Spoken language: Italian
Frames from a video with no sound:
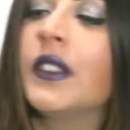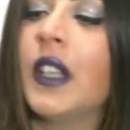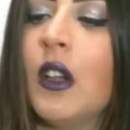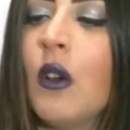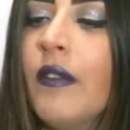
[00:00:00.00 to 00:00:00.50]

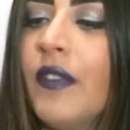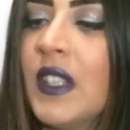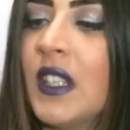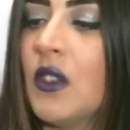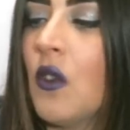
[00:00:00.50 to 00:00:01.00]
tre
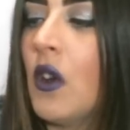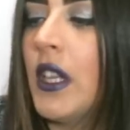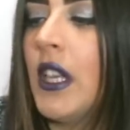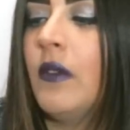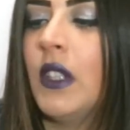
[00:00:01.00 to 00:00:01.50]

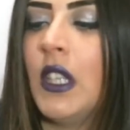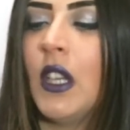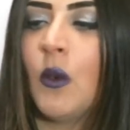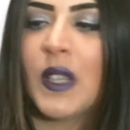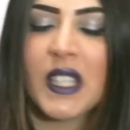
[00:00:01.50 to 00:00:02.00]
confezioni
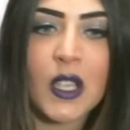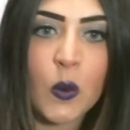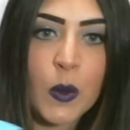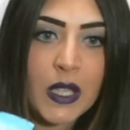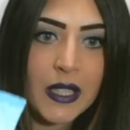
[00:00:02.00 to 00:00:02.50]
di queste
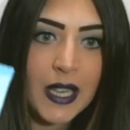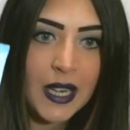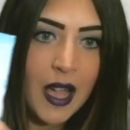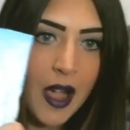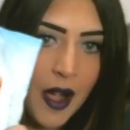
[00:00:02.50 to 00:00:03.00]
qui
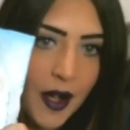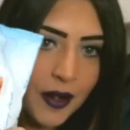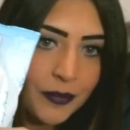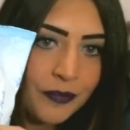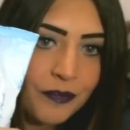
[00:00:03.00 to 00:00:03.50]
della,
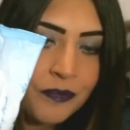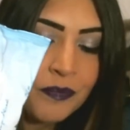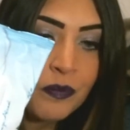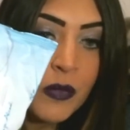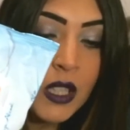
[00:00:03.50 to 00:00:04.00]

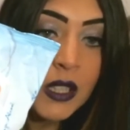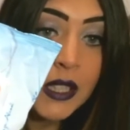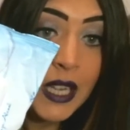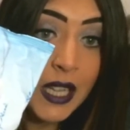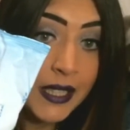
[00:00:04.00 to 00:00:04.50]

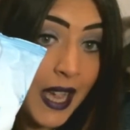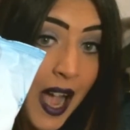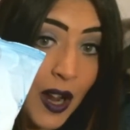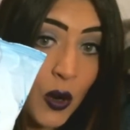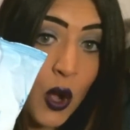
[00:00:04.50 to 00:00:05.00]
della
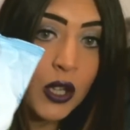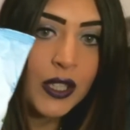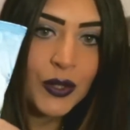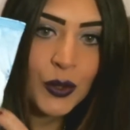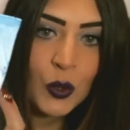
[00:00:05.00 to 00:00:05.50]
Dealo,
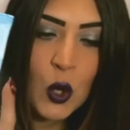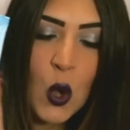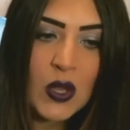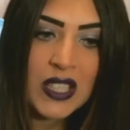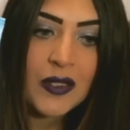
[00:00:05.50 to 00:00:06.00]
che
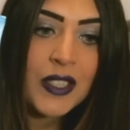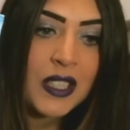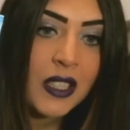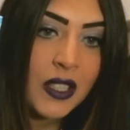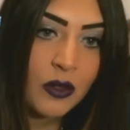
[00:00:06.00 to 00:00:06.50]
sono
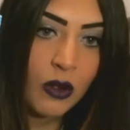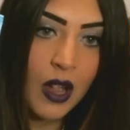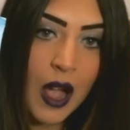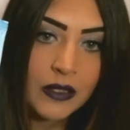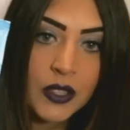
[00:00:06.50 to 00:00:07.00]
salvettine
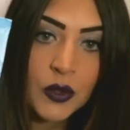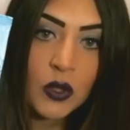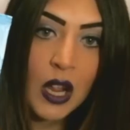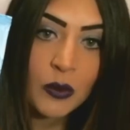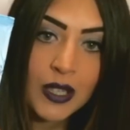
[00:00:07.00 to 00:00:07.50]
struccanti,
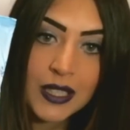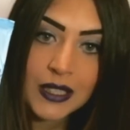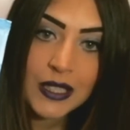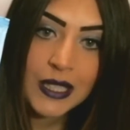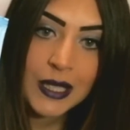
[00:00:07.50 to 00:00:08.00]
non hanno una
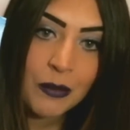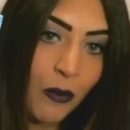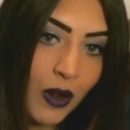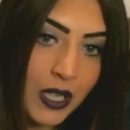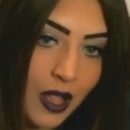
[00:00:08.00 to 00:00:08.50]

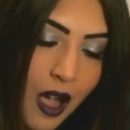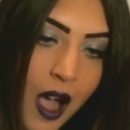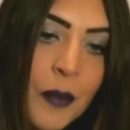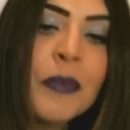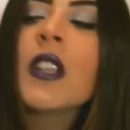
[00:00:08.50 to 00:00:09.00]
grandissima
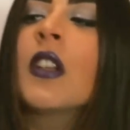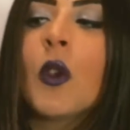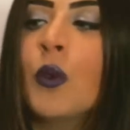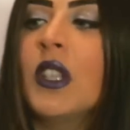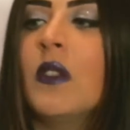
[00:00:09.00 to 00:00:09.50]
qualità,
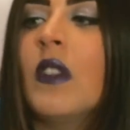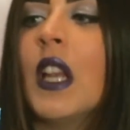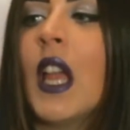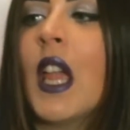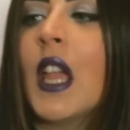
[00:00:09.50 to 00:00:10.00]
quindi
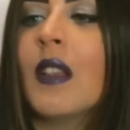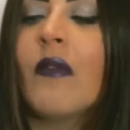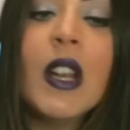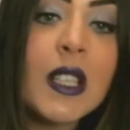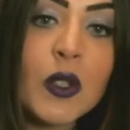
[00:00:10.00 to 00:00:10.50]
ve
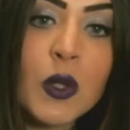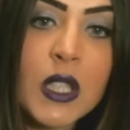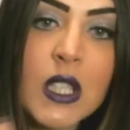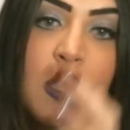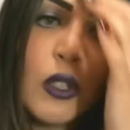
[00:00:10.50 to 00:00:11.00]
le, ve le,
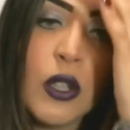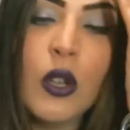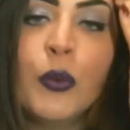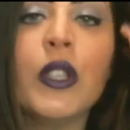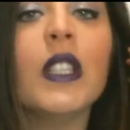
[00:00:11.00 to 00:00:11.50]
sconsiglio,
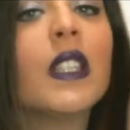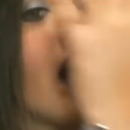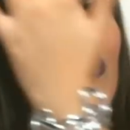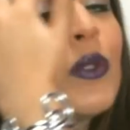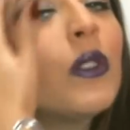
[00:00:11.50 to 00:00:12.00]
io le
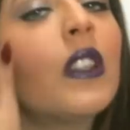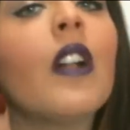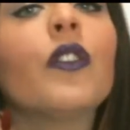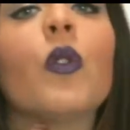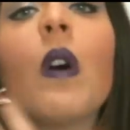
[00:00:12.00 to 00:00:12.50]
utilizzavo
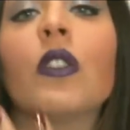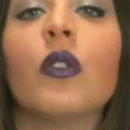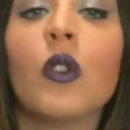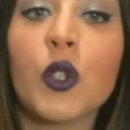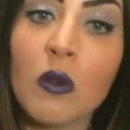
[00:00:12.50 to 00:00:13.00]
soltanto
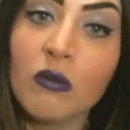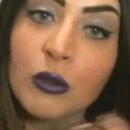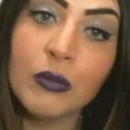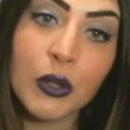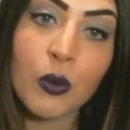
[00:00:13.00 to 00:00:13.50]
quando, non lo so,
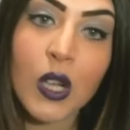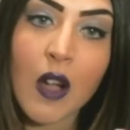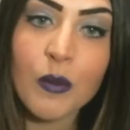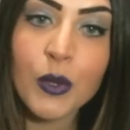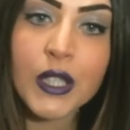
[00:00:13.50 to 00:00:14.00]
non mi
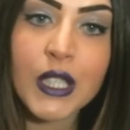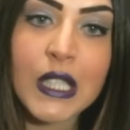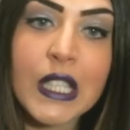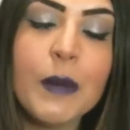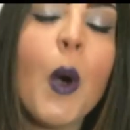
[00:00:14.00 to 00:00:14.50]
truccavo
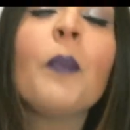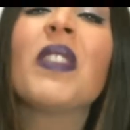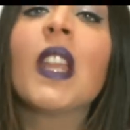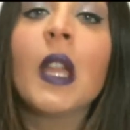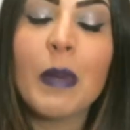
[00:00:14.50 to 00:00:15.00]

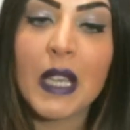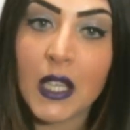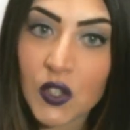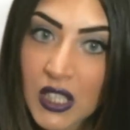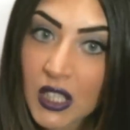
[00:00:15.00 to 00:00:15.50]
moltissimo,
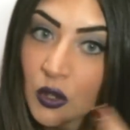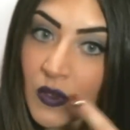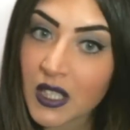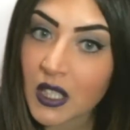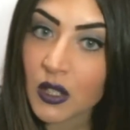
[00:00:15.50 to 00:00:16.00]
perché già se
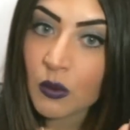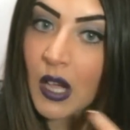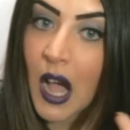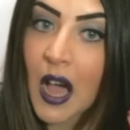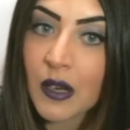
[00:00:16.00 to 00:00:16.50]
dovessi
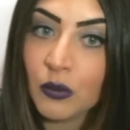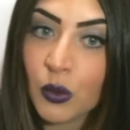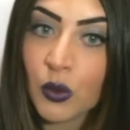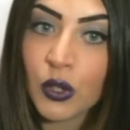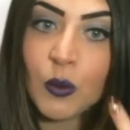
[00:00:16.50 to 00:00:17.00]
struccare un
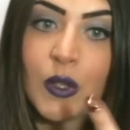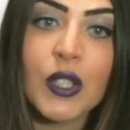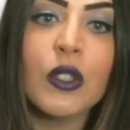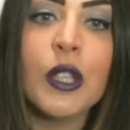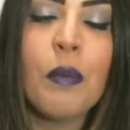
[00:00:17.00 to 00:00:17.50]
trucco di
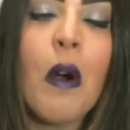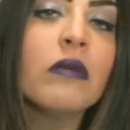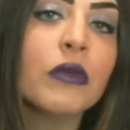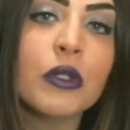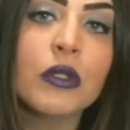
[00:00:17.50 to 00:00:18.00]
questo
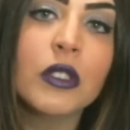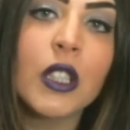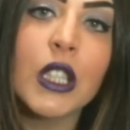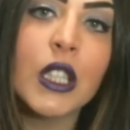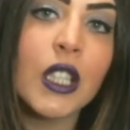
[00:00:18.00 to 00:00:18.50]
tipo non,
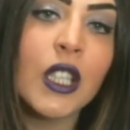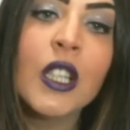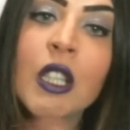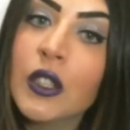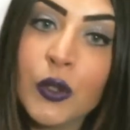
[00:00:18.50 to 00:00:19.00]

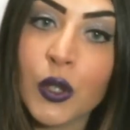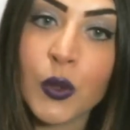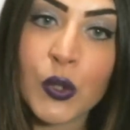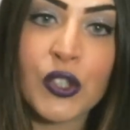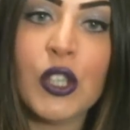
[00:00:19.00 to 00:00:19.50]

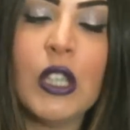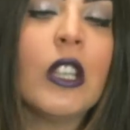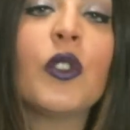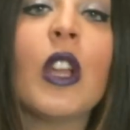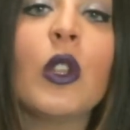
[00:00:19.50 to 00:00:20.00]
non
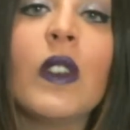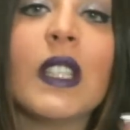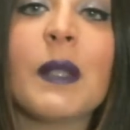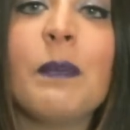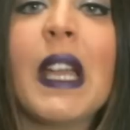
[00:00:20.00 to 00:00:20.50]
riuscite, cioè
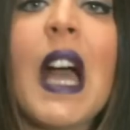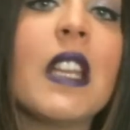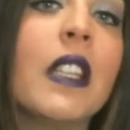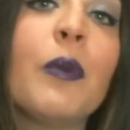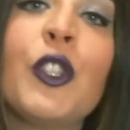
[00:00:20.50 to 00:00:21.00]
dovete
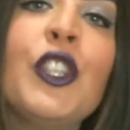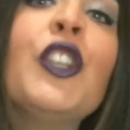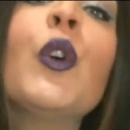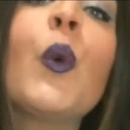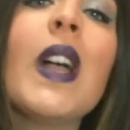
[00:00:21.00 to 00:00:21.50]
sprecare tipo
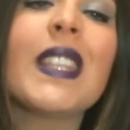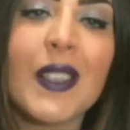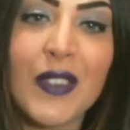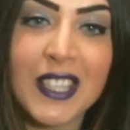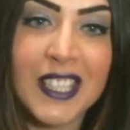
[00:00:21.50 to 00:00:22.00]
5
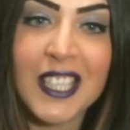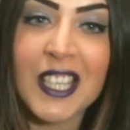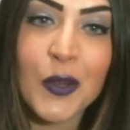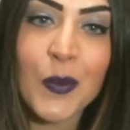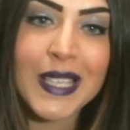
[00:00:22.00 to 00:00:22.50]

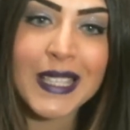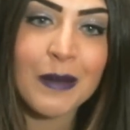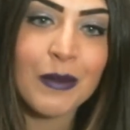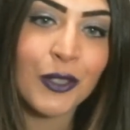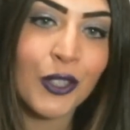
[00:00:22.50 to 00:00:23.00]
salvettine di
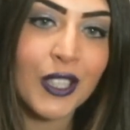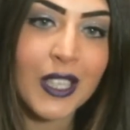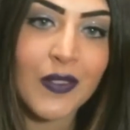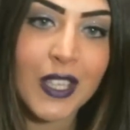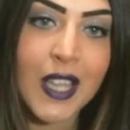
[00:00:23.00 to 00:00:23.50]
queste per
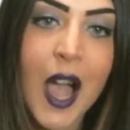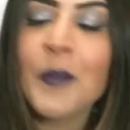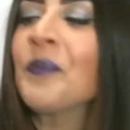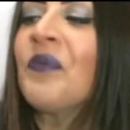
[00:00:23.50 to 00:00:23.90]
togliere via